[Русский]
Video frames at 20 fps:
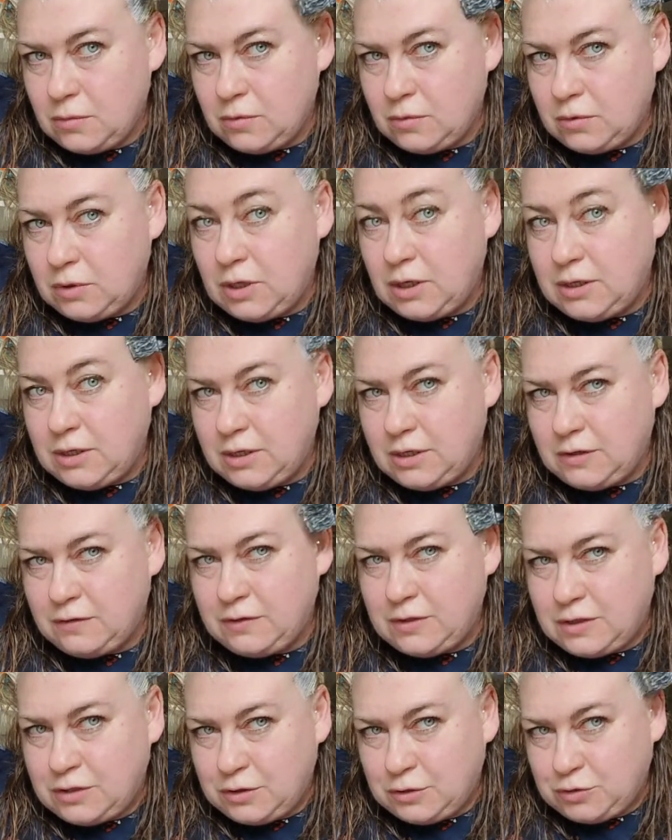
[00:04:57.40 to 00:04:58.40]
Ну,
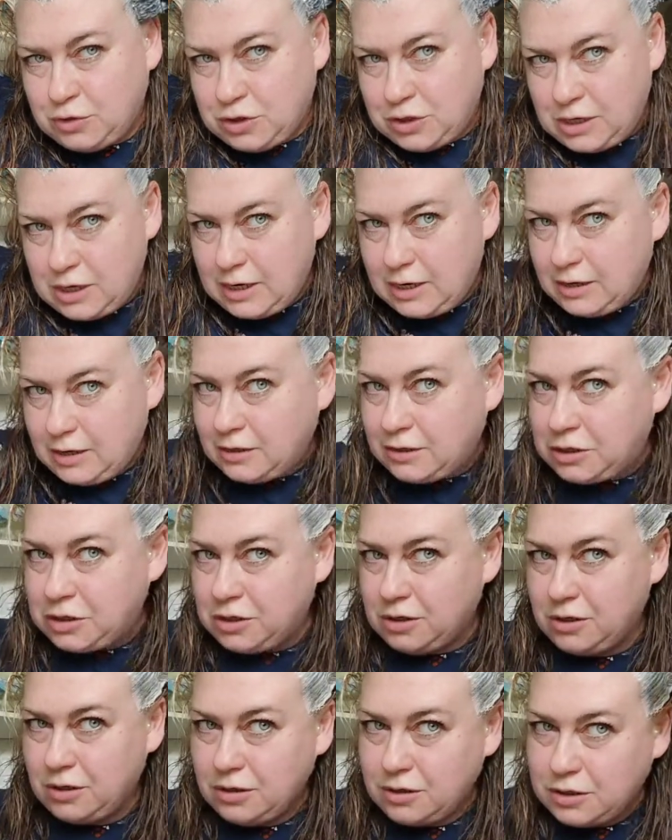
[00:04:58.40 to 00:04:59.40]
тонироваться-то уже
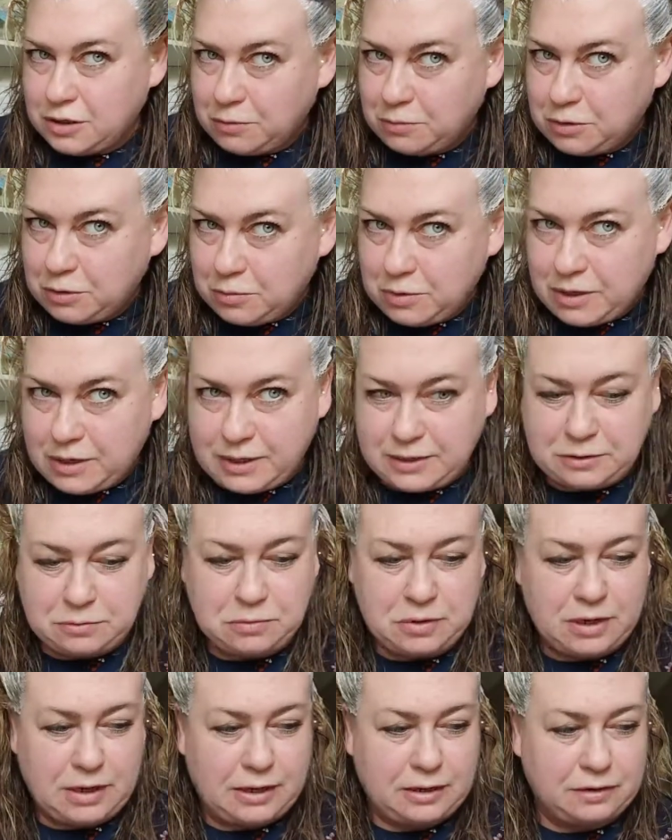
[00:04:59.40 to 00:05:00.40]
легче, чем набирать
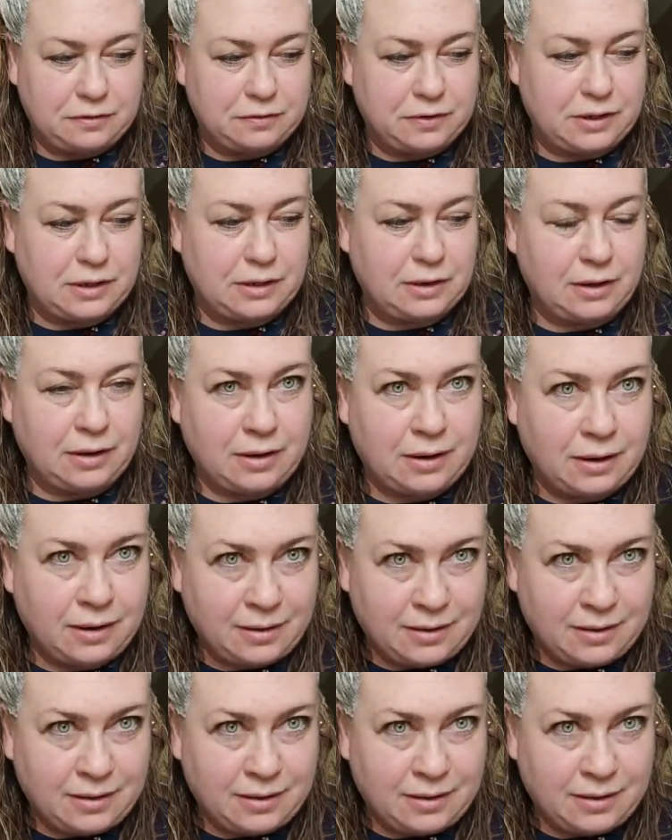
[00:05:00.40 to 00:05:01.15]
милирование.